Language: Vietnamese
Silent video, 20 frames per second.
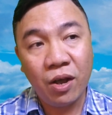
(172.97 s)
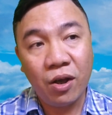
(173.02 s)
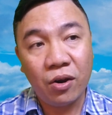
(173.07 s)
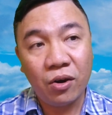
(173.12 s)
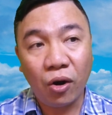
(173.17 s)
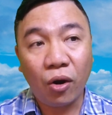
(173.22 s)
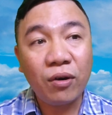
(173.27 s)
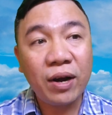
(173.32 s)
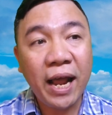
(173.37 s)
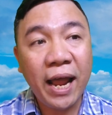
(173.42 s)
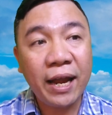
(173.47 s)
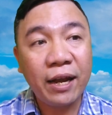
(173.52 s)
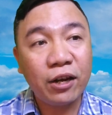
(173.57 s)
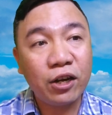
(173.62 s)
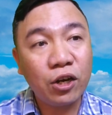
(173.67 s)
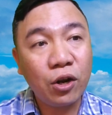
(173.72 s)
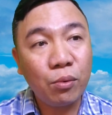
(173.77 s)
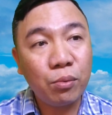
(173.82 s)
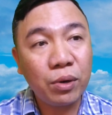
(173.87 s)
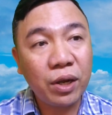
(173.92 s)
Rõ ràng
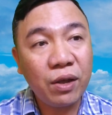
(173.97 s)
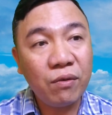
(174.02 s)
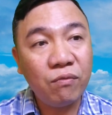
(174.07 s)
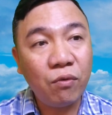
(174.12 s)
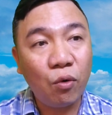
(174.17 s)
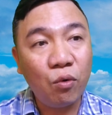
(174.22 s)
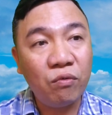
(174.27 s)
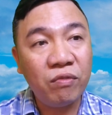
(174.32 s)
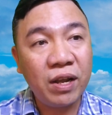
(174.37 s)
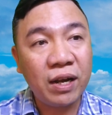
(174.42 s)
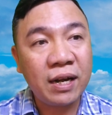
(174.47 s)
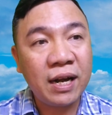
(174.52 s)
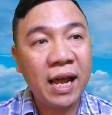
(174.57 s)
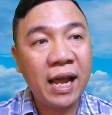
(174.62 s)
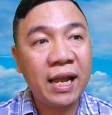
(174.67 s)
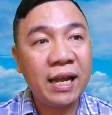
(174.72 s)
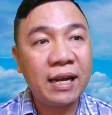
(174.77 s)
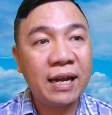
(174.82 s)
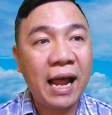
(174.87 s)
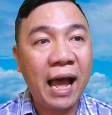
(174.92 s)
trong cái vụ việc
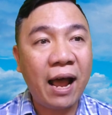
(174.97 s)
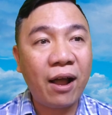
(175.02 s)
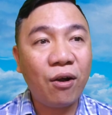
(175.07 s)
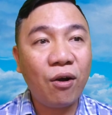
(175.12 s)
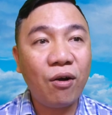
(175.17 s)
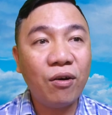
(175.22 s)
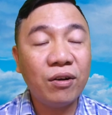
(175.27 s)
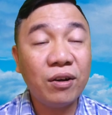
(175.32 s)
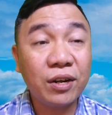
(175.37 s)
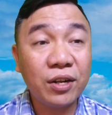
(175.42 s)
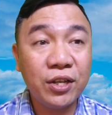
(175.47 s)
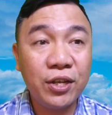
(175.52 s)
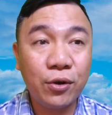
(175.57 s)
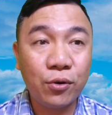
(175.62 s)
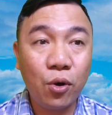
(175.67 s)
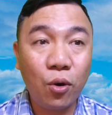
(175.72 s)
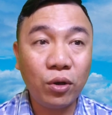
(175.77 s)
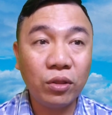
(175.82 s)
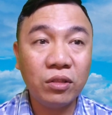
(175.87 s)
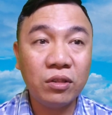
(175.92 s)
này đã có rất nhiều
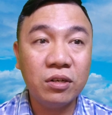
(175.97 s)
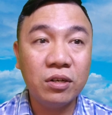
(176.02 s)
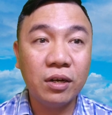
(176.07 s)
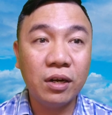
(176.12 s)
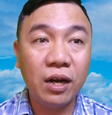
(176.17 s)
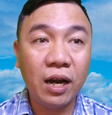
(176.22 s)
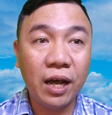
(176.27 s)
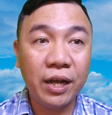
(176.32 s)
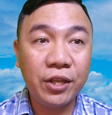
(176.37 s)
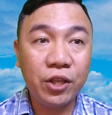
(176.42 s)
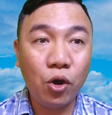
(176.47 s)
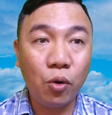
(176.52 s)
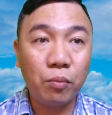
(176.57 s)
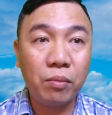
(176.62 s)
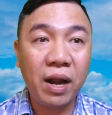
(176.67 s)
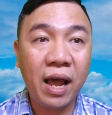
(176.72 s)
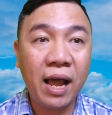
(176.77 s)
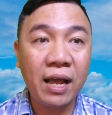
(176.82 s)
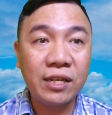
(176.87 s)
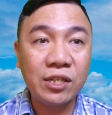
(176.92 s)
đối tượng lợi
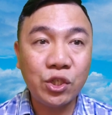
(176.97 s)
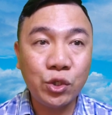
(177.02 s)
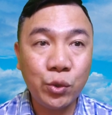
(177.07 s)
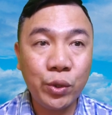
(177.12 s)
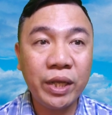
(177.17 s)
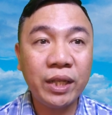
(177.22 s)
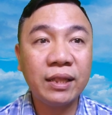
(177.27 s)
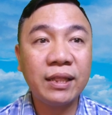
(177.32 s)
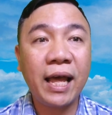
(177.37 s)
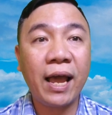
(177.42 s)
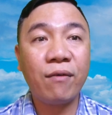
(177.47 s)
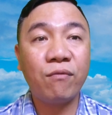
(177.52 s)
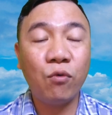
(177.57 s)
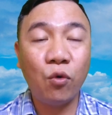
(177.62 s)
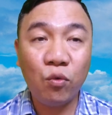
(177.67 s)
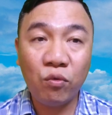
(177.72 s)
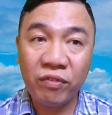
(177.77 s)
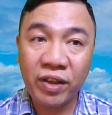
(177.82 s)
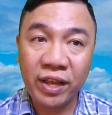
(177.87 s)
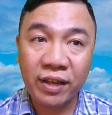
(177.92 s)
dụng để xuyên tạc
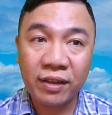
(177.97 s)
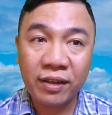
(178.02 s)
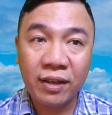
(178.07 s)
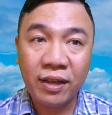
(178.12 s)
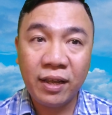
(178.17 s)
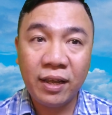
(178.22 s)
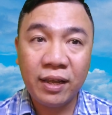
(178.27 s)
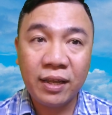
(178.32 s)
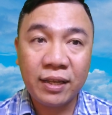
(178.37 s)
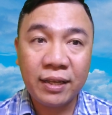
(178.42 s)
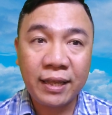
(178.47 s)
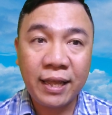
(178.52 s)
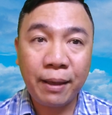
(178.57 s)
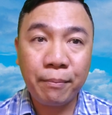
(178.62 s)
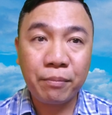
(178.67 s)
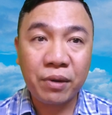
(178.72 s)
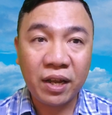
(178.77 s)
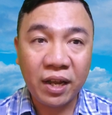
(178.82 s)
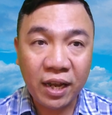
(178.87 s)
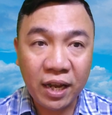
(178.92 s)
vụ việc
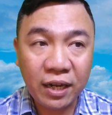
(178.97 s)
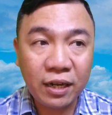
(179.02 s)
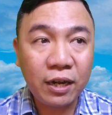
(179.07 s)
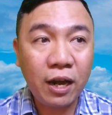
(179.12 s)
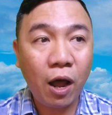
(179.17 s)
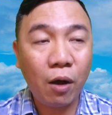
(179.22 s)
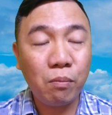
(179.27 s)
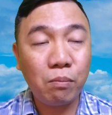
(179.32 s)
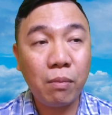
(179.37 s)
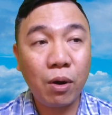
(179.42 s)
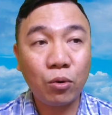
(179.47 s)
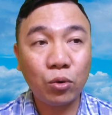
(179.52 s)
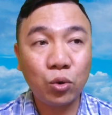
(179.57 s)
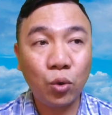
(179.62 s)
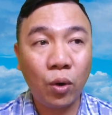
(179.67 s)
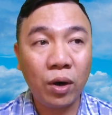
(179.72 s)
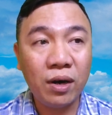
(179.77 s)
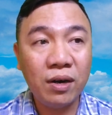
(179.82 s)
nhằm kích động mâu thuẫn